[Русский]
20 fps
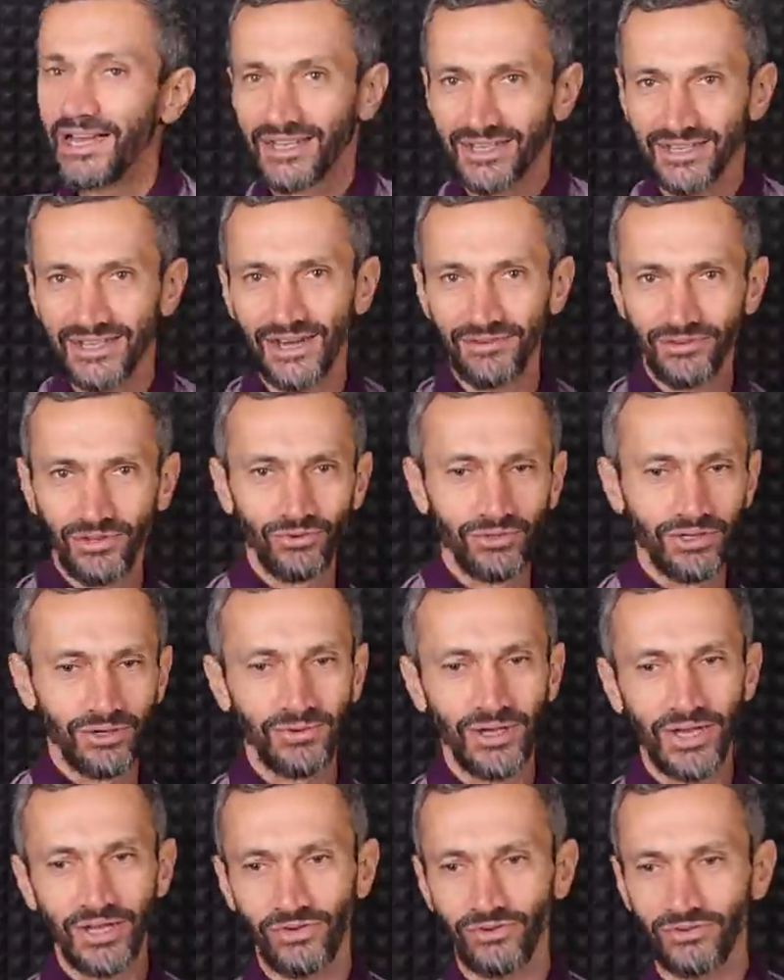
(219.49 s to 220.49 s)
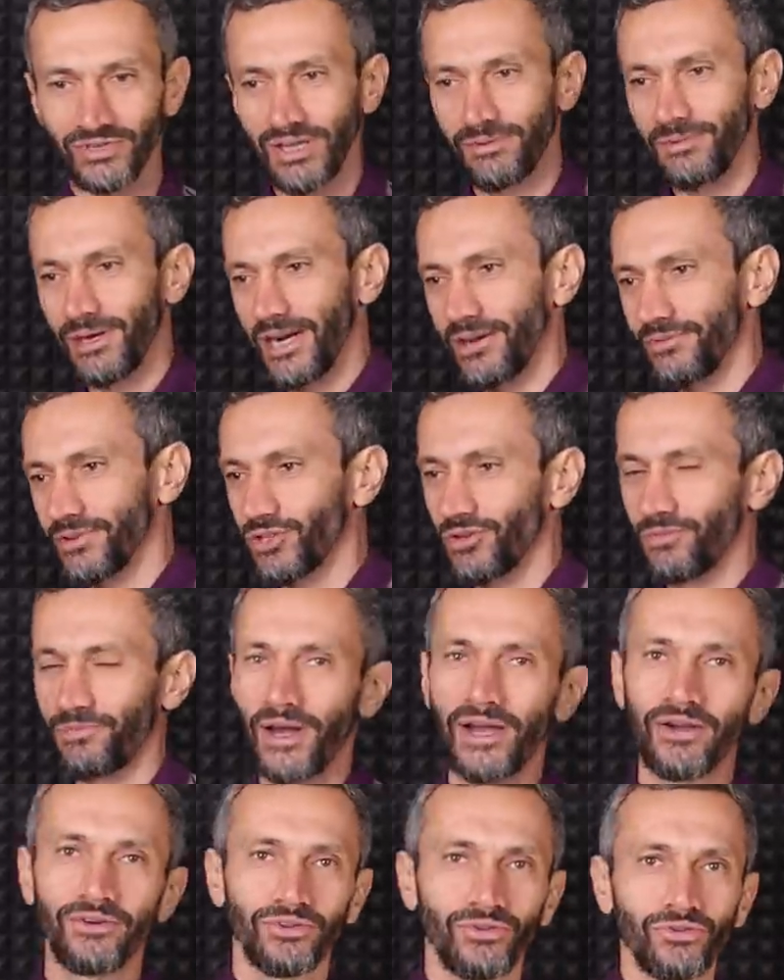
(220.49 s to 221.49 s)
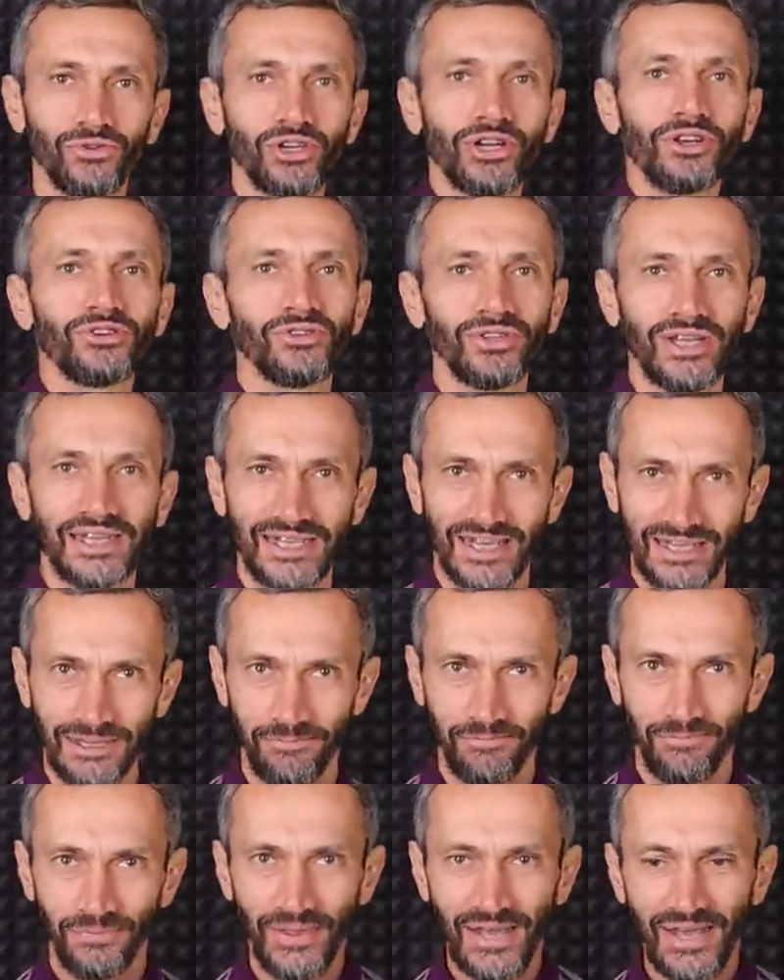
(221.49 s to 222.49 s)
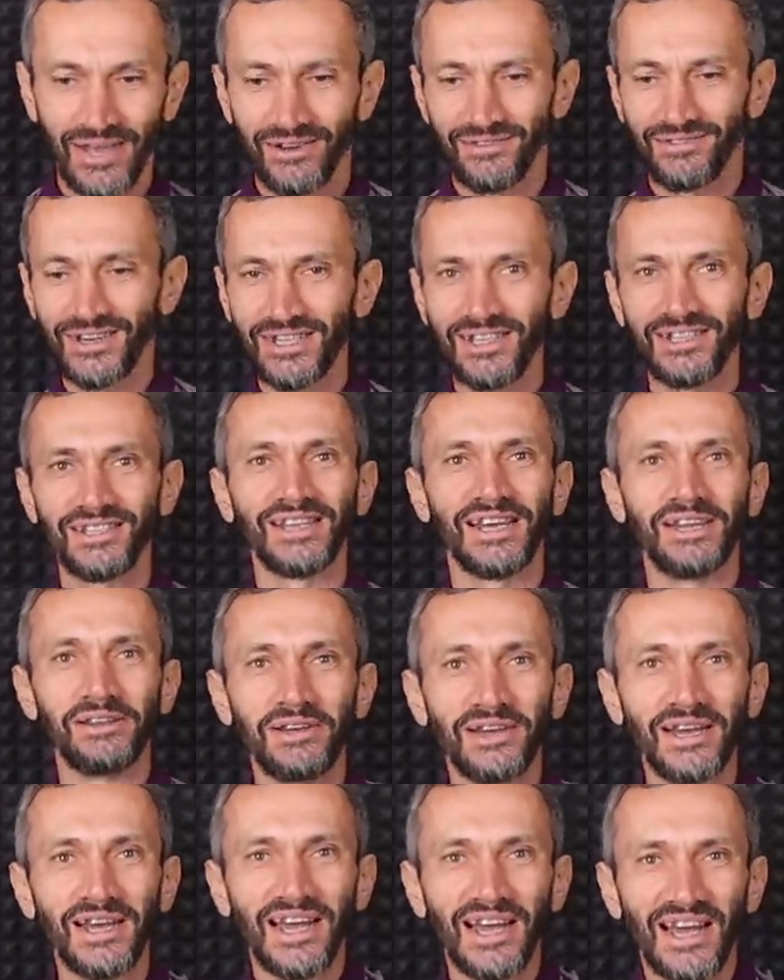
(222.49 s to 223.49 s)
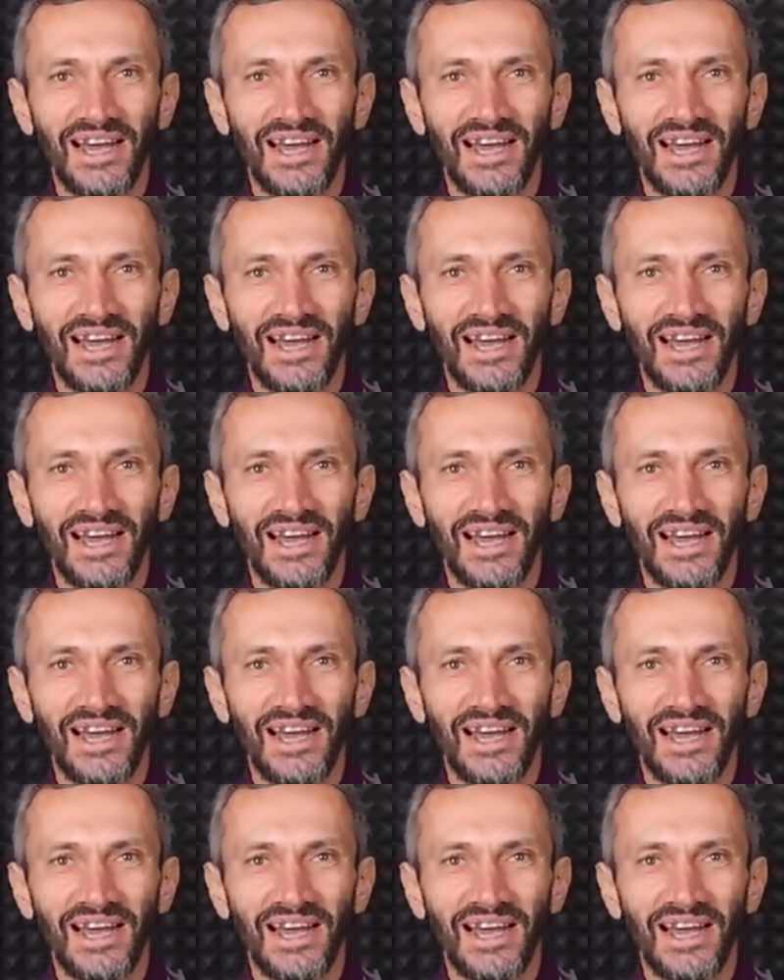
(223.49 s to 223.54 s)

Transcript: Завтра утром я лечу в Самаре, выступаю и тут же лечу назад. В один день.